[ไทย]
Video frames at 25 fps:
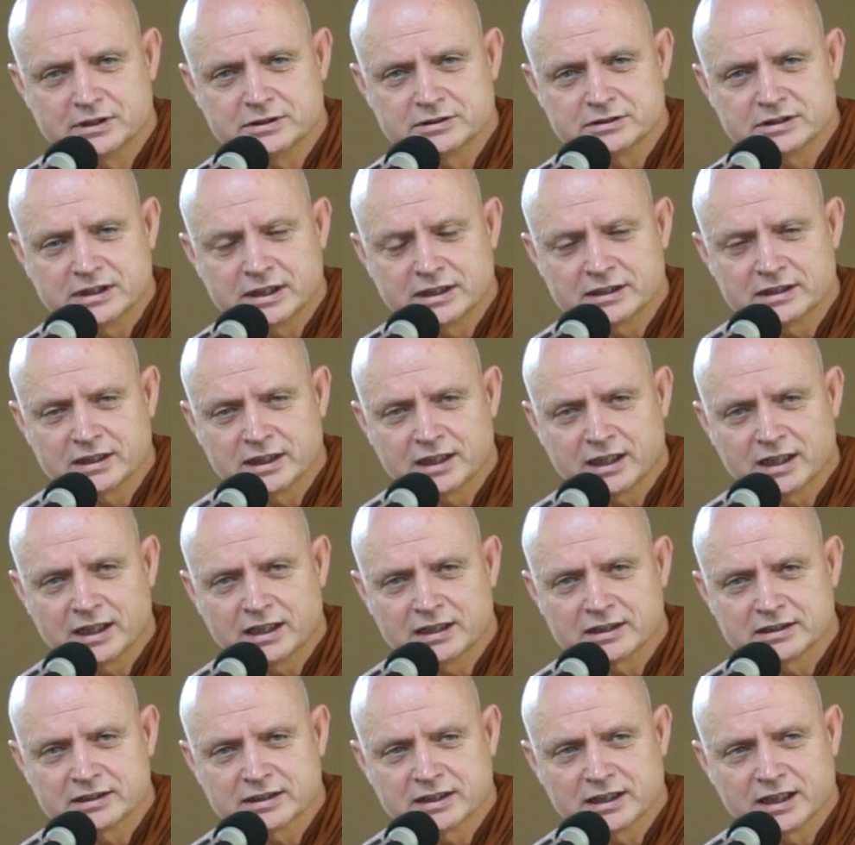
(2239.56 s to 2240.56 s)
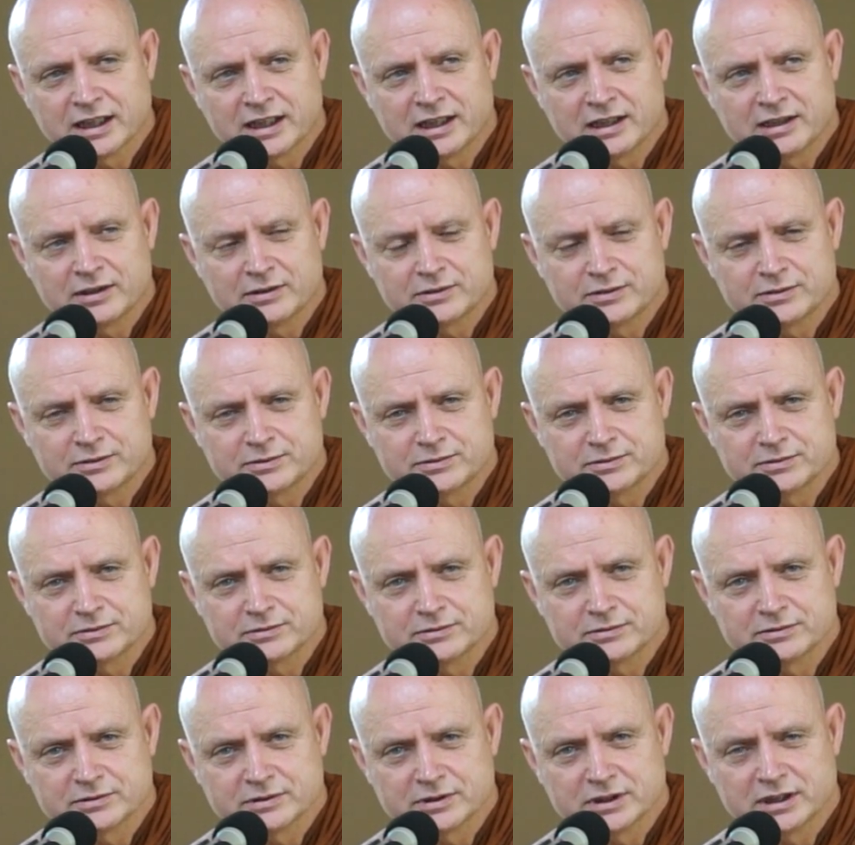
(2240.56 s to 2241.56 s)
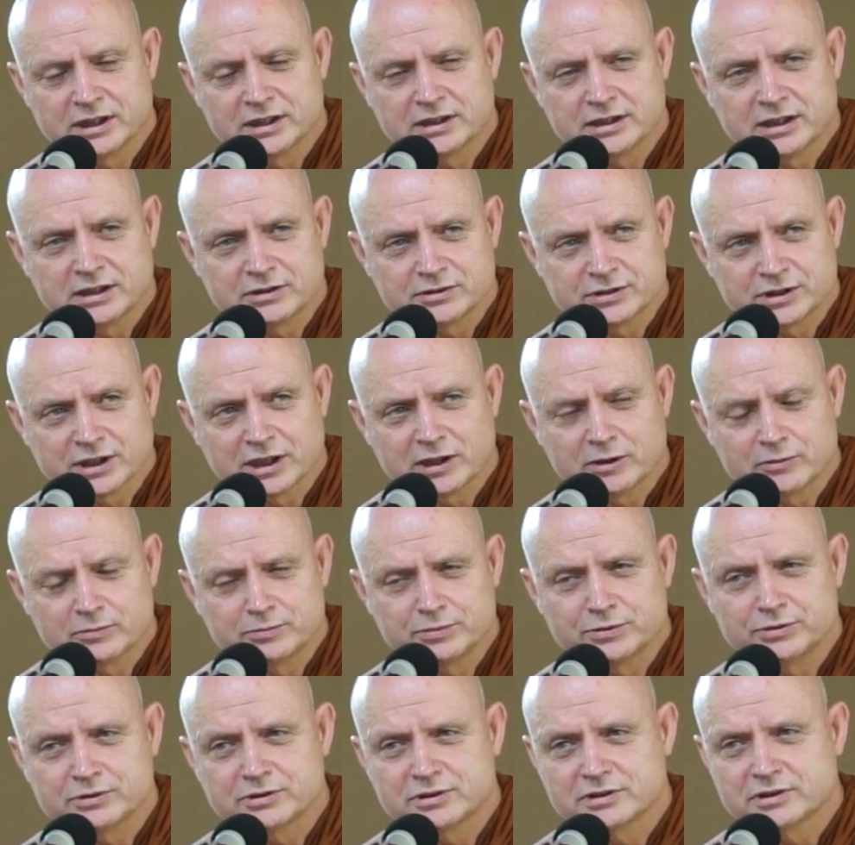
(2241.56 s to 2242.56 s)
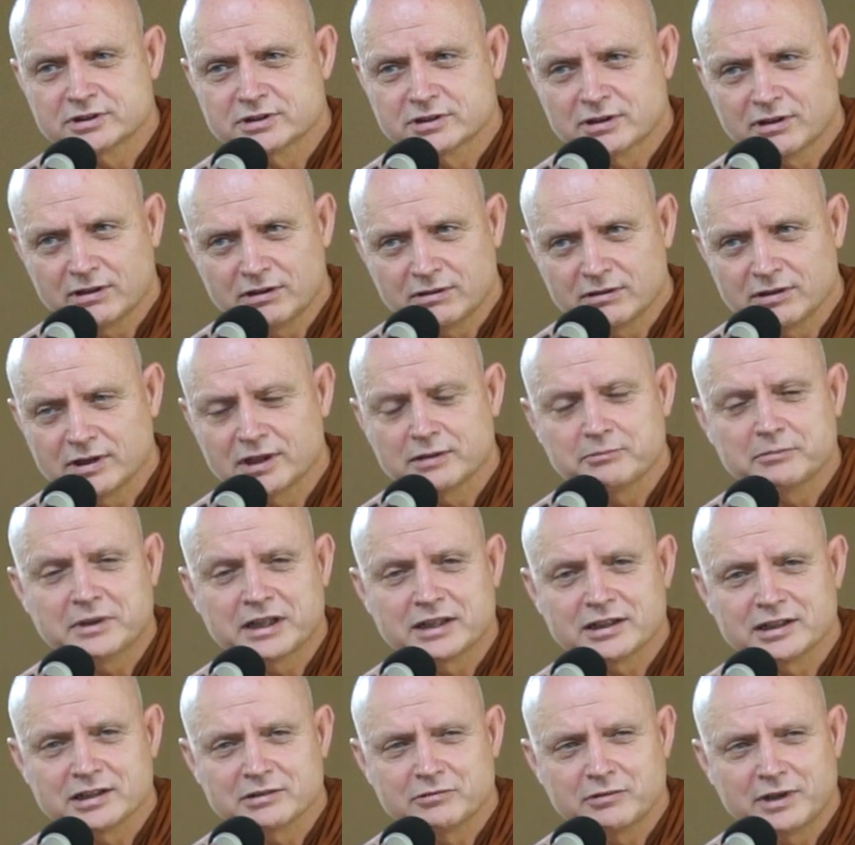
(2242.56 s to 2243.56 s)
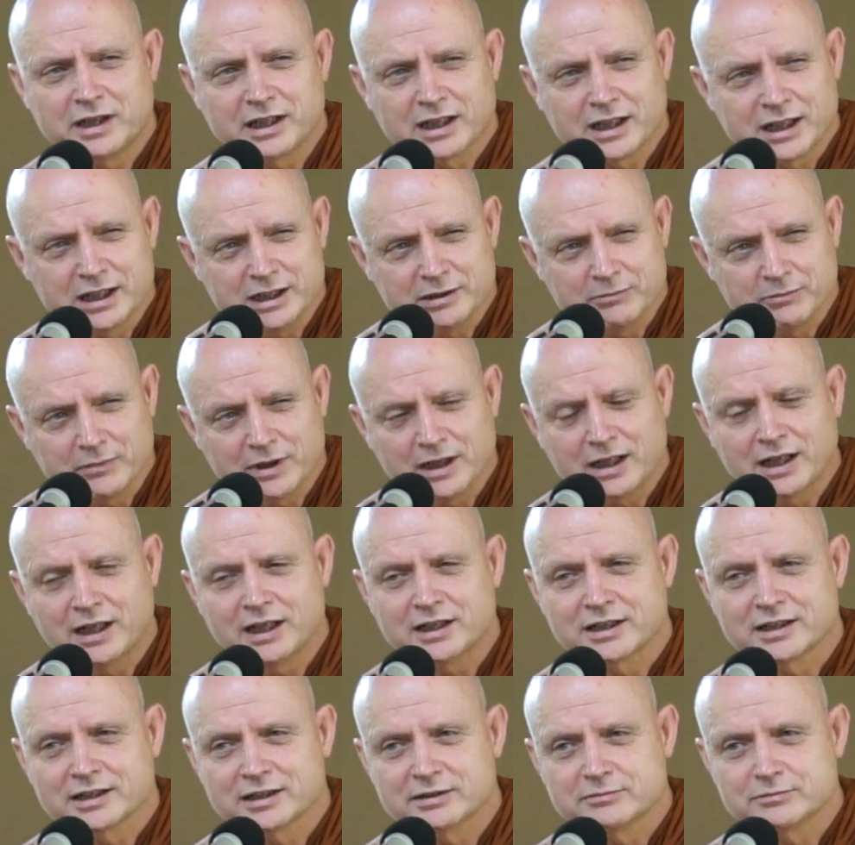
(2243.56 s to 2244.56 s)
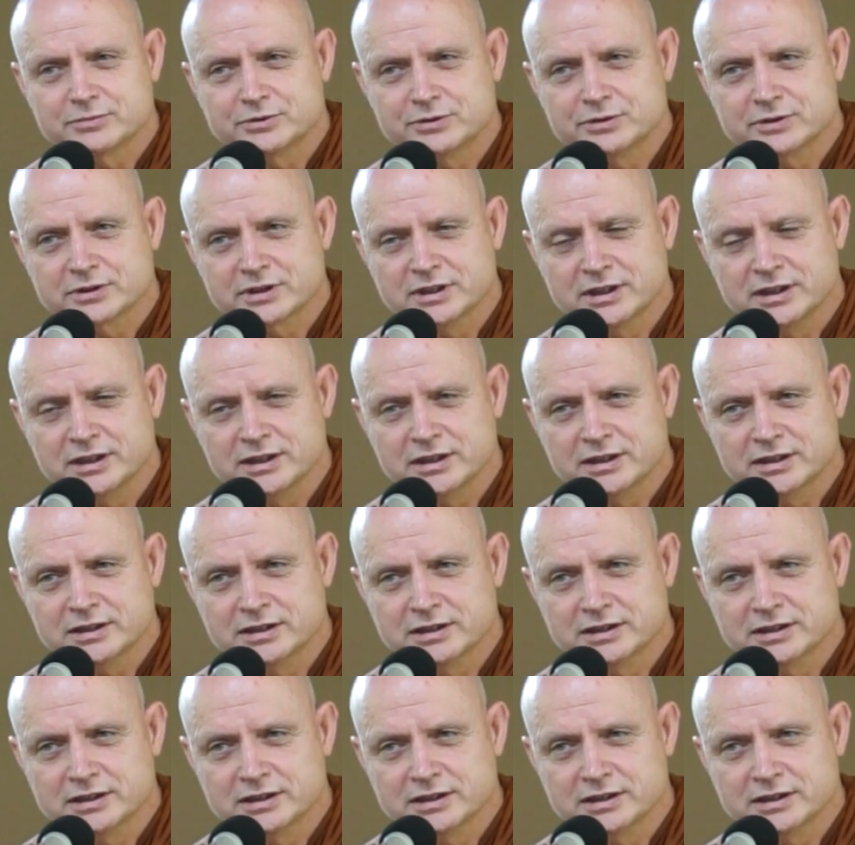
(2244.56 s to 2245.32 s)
ฉะนั้นถ้าถ้าเราเราชาวพุทธ ต้องระมัดระวังให้มากกับพวกนี้